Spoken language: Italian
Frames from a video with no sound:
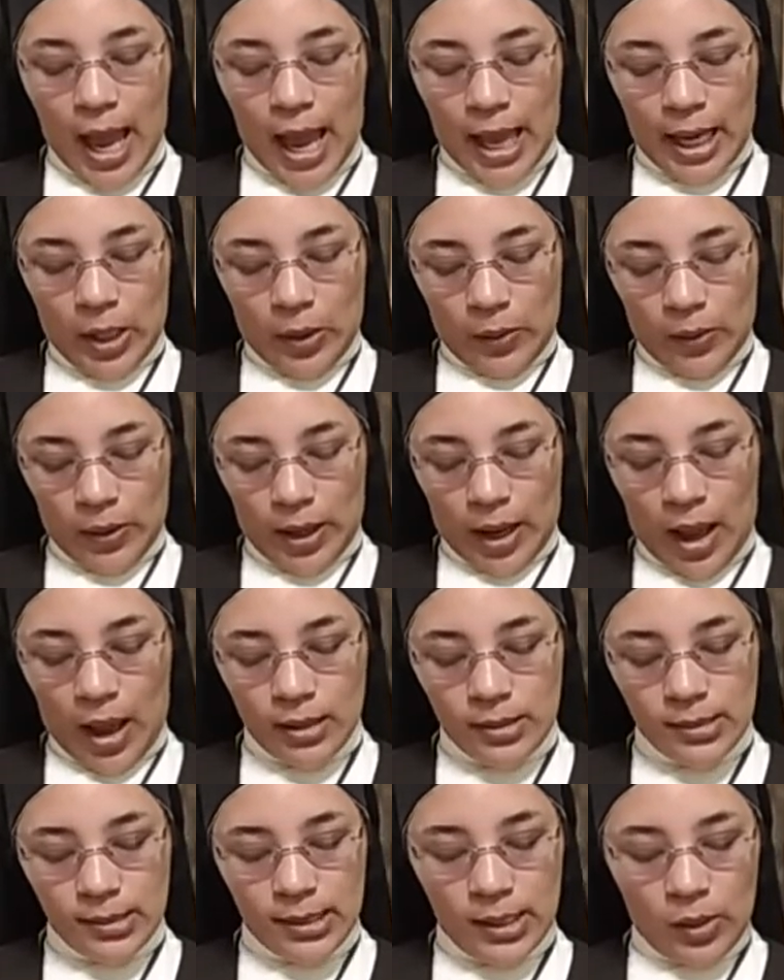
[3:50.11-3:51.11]

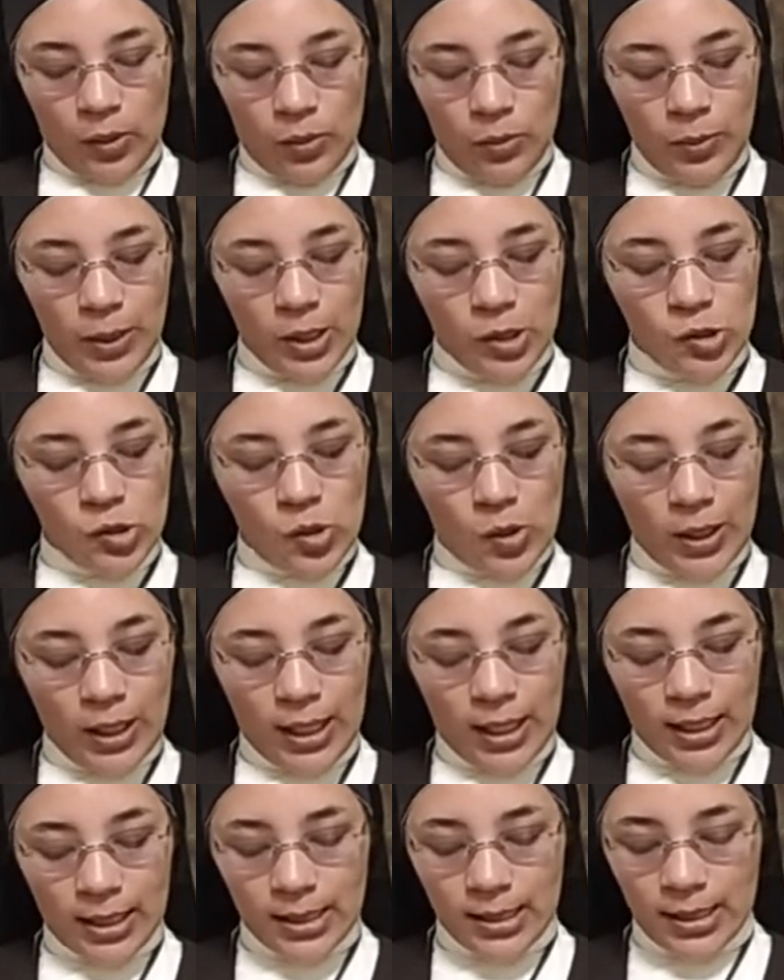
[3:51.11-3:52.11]
Allora si compì ciò
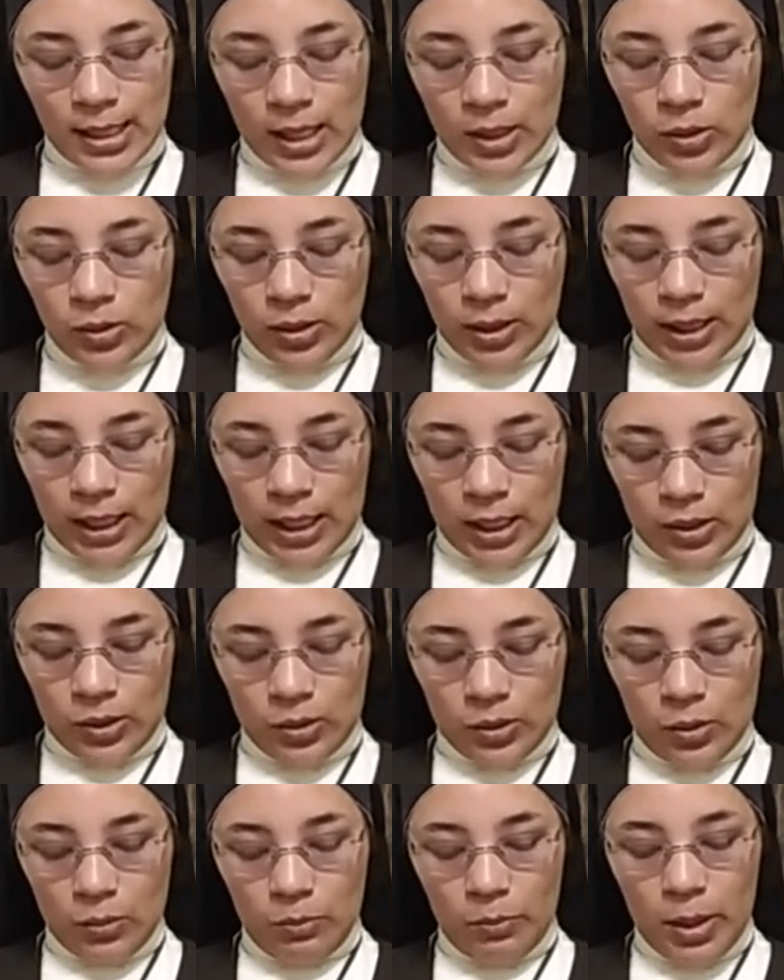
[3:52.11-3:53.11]
che era stato
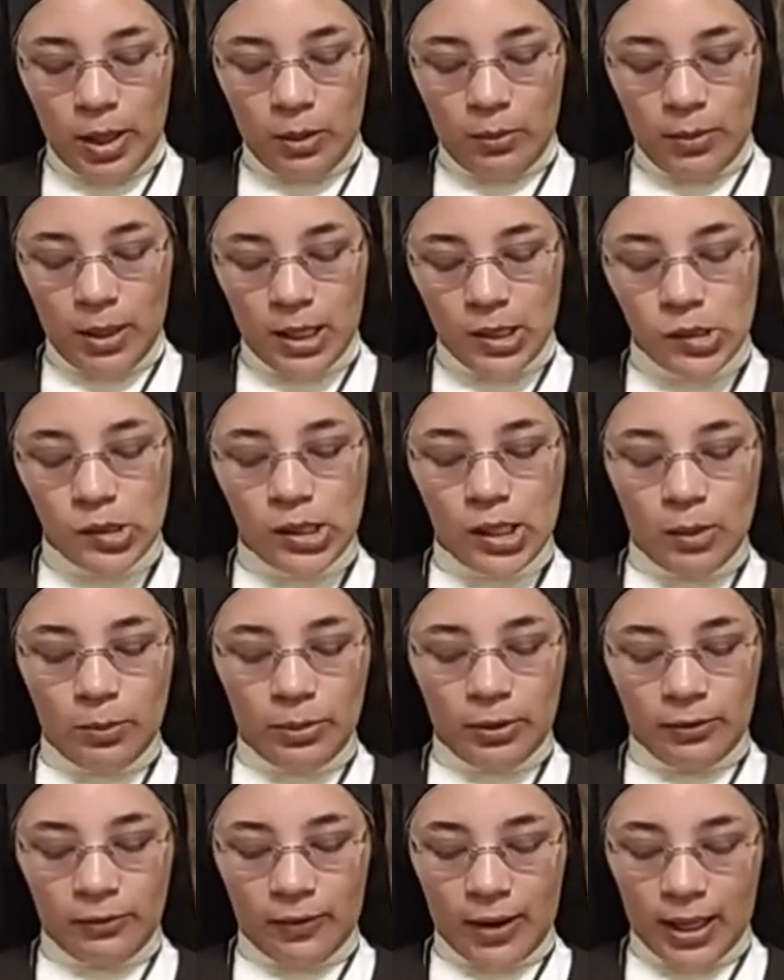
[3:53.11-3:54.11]
detto per mezzo del
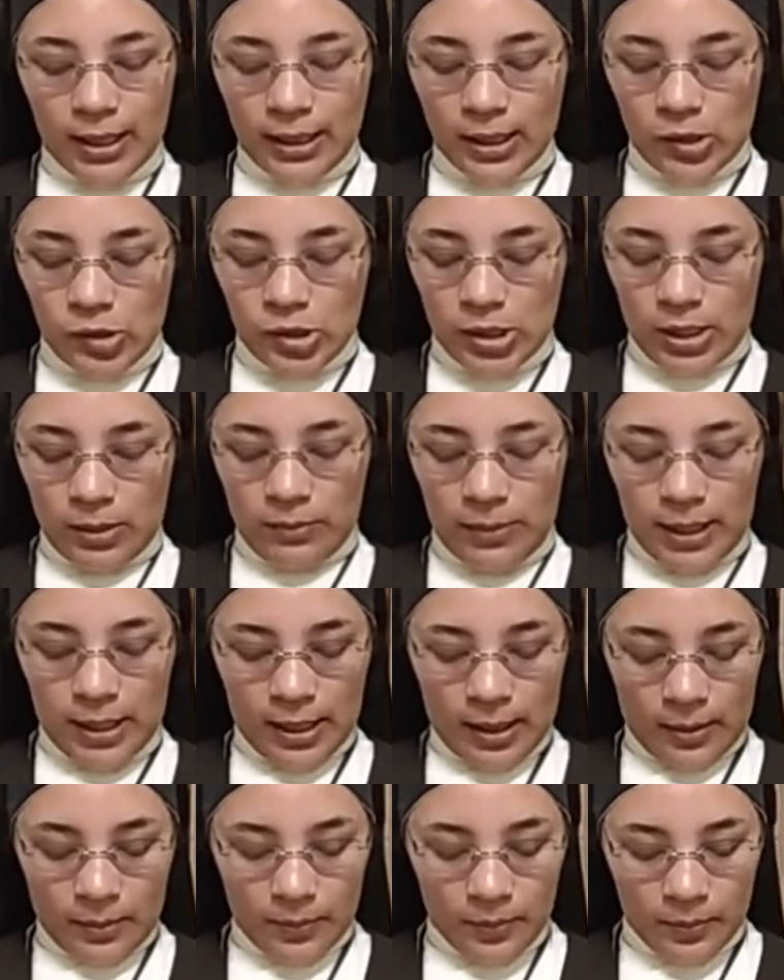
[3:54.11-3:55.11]
profeta
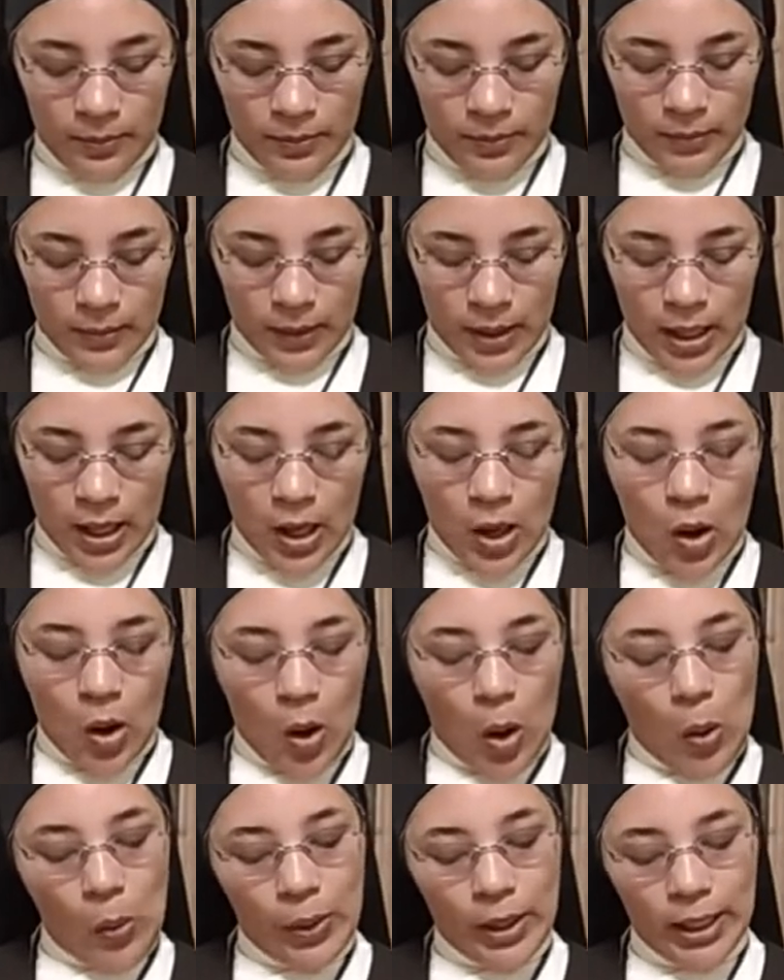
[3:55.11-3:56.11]
Geremia.
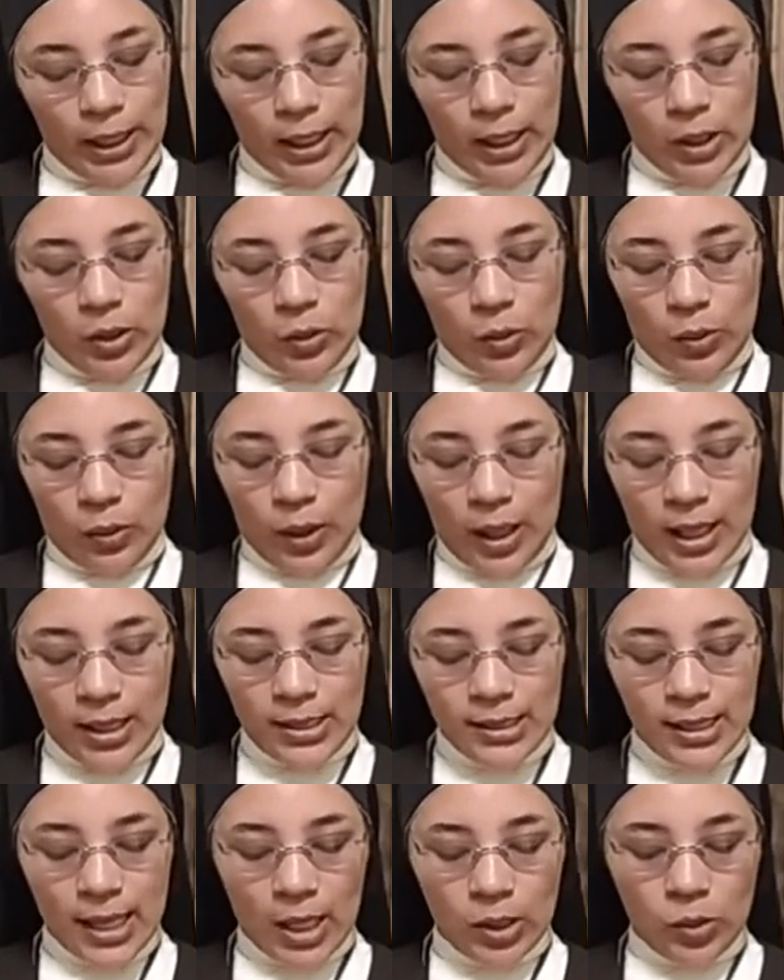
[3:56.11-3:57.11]
Un grido è
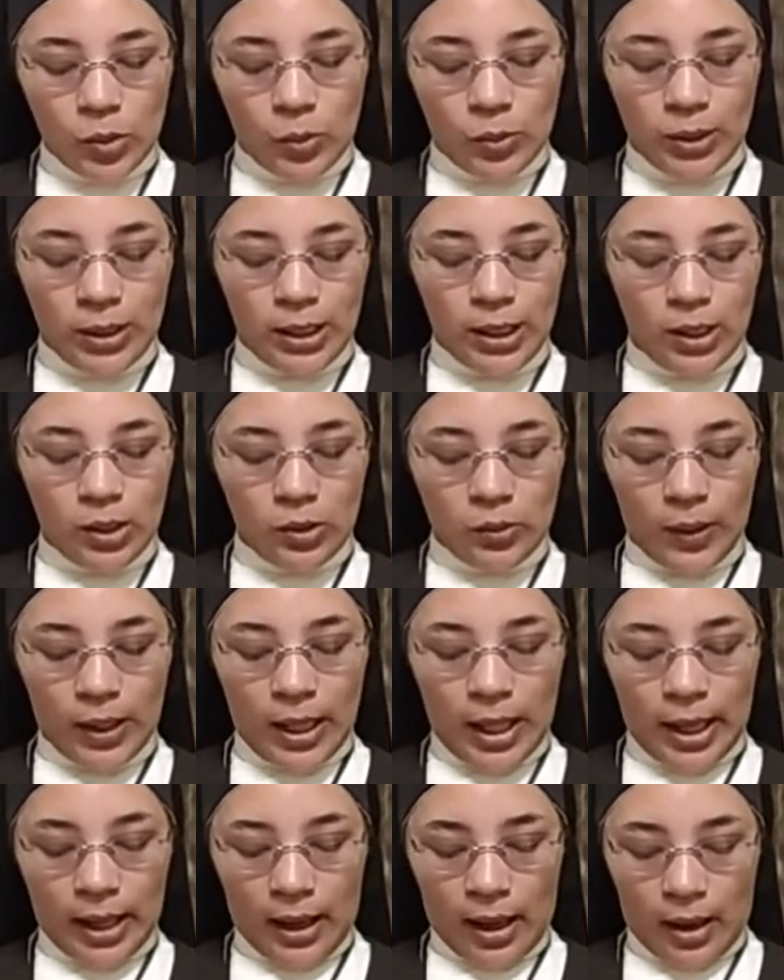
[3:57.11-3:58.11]
stato udito
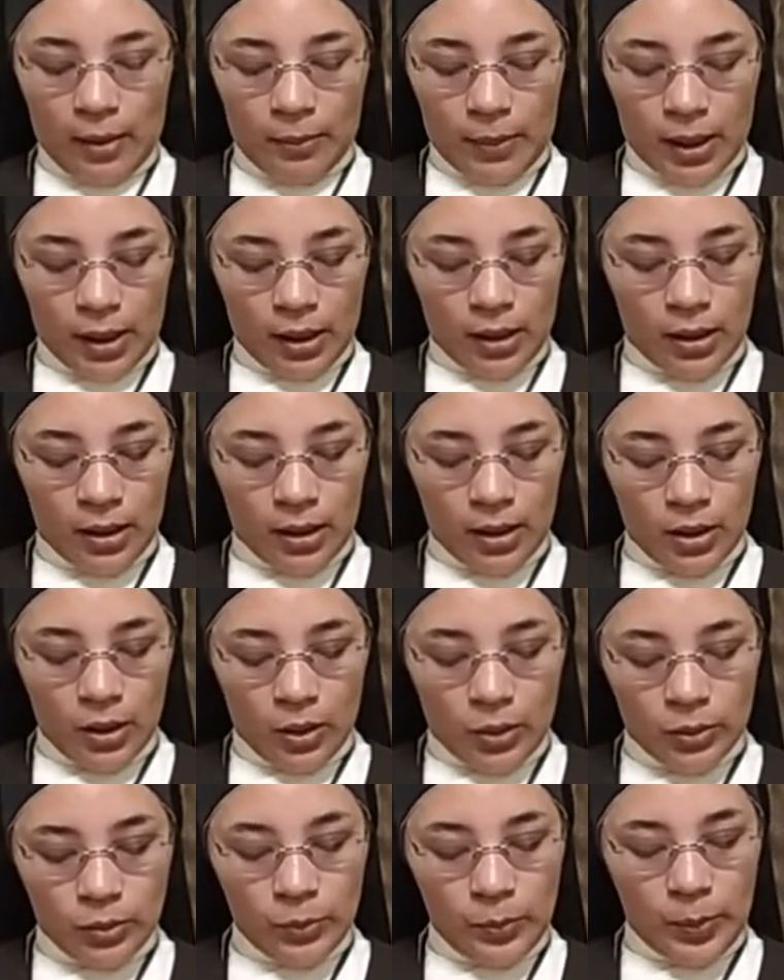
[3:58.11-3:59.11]
in rama,
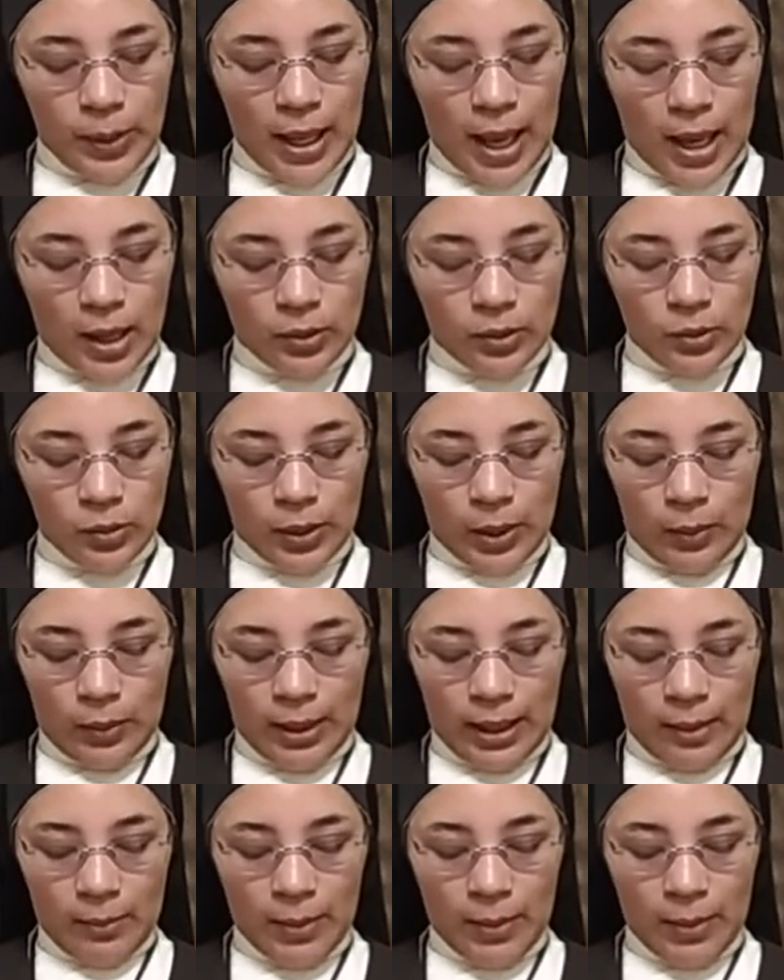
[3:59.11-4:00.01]
un pianto e un